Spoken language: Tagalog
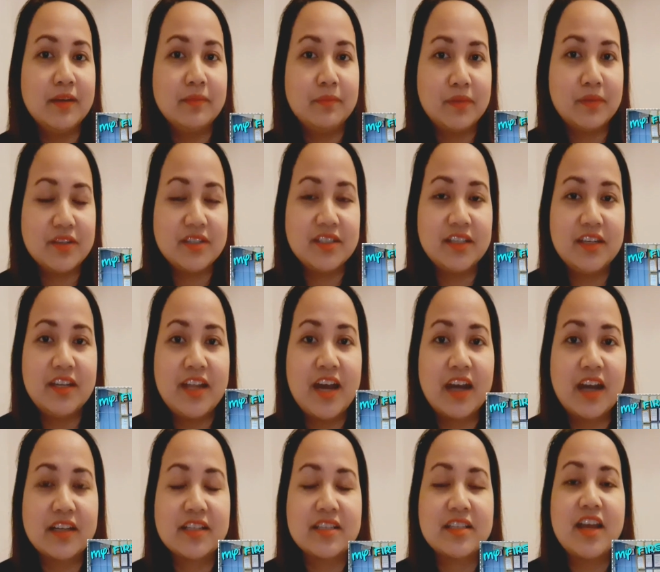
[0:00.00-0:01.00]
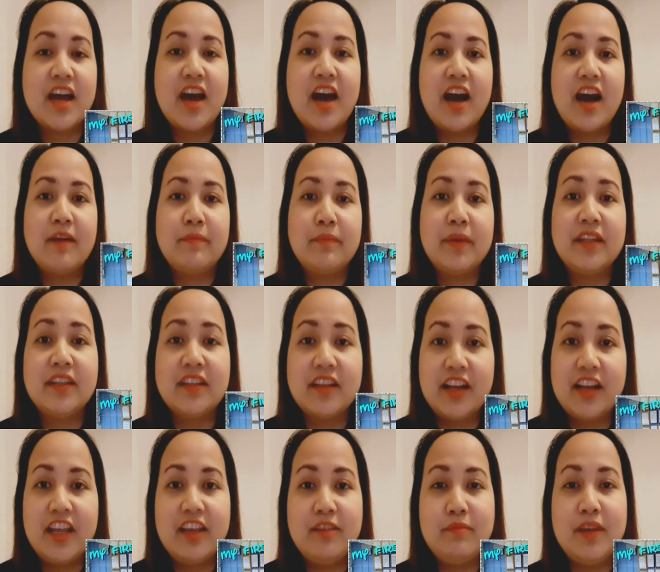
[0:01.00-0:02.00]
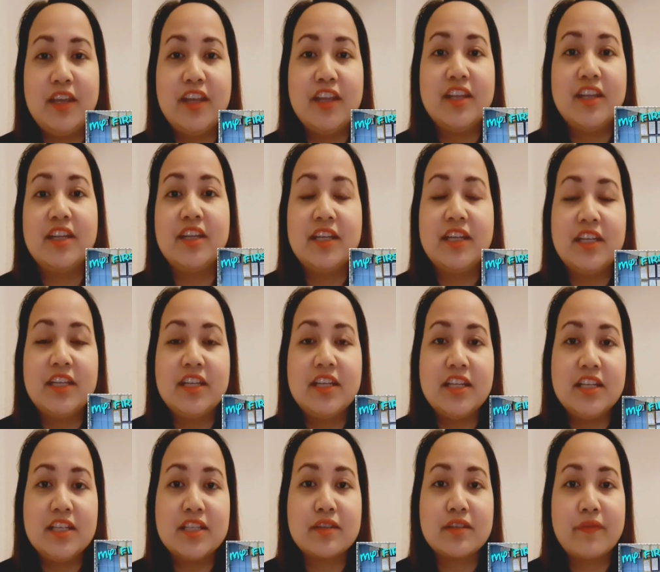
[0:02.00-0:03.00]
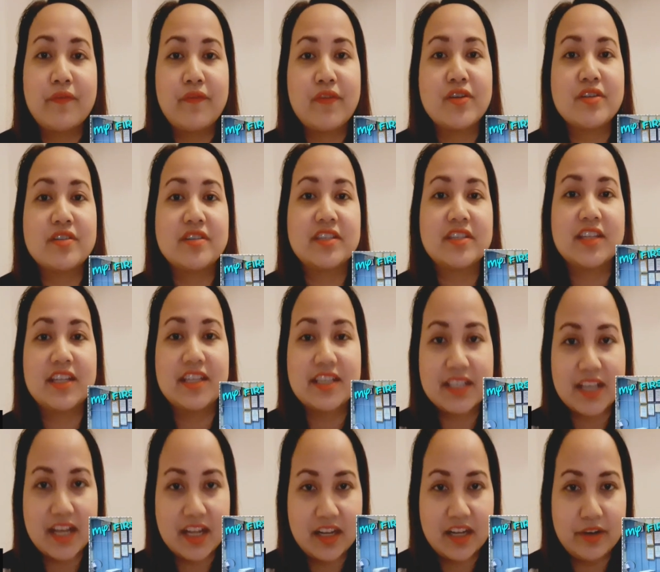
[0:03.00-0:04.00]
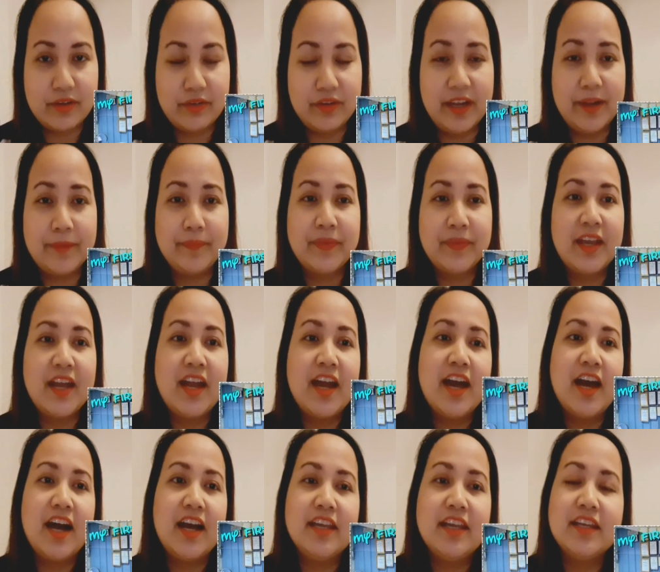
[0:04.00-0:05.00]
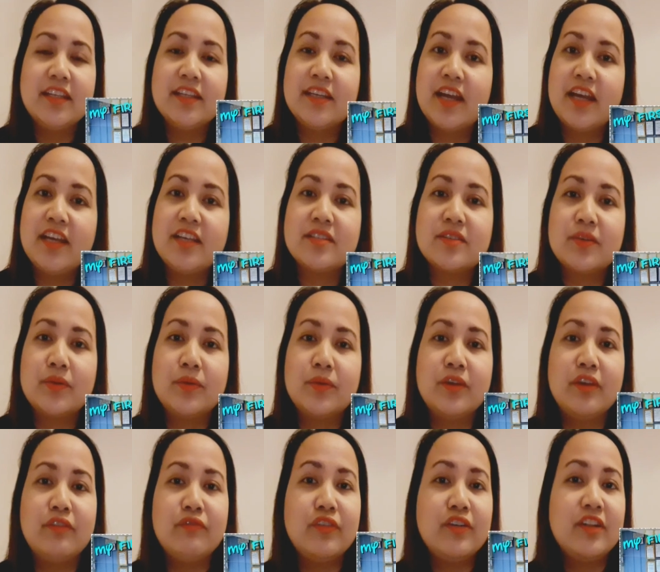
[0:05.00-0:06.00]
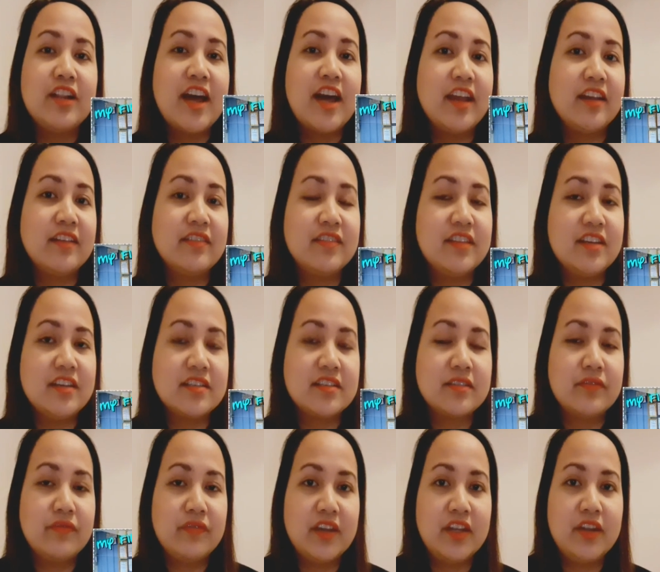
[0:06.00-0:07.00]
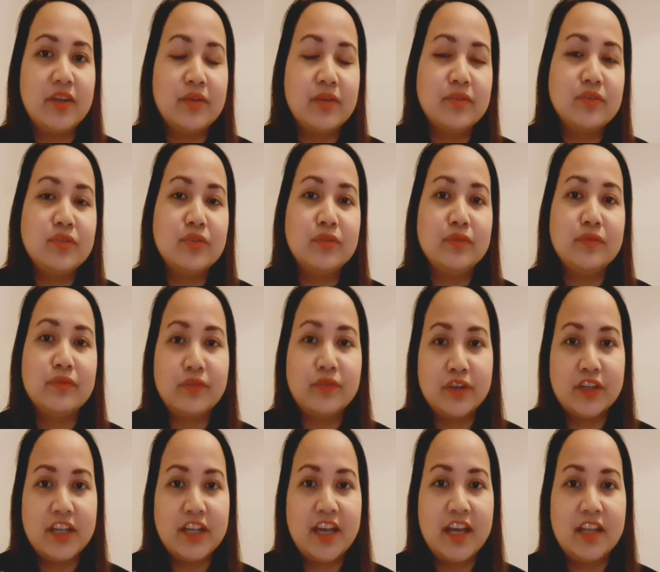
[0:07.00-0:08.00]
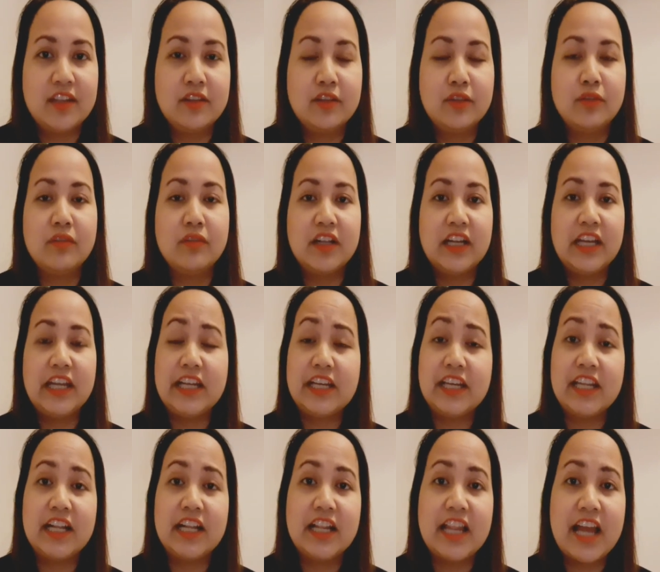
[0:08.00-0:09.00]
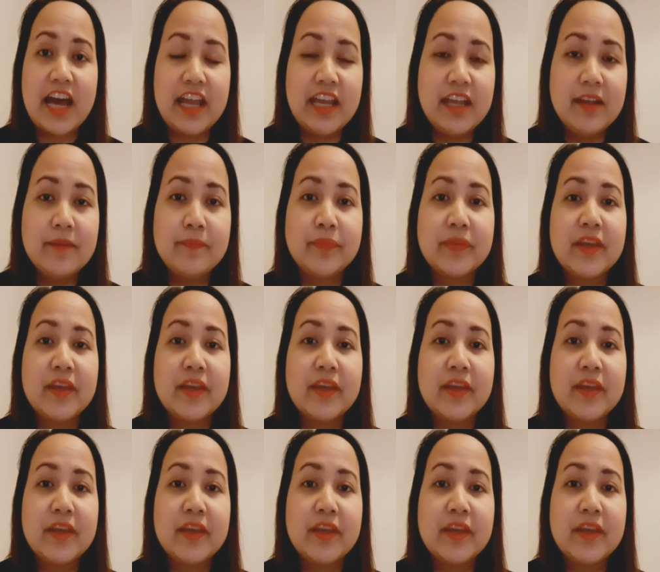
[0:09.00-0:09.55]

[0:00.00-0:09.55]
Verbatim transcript: na po si Dax upon claiming his first salary. Ayan guys, so if you like this video, don't forget to click the like